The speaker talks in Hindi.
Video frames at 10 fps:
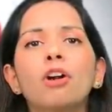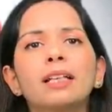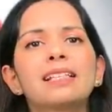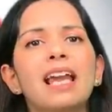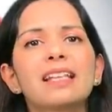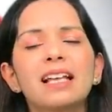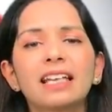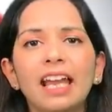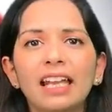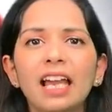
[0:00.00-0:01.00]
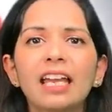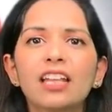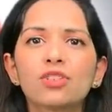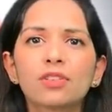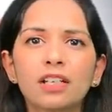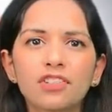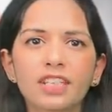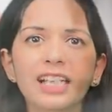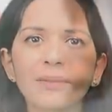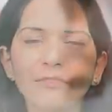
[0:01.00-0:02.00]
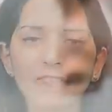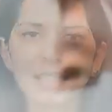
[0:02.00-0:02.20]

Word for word: डॉक्टर्स का ऐसा कहना है कि जो सर्जिकल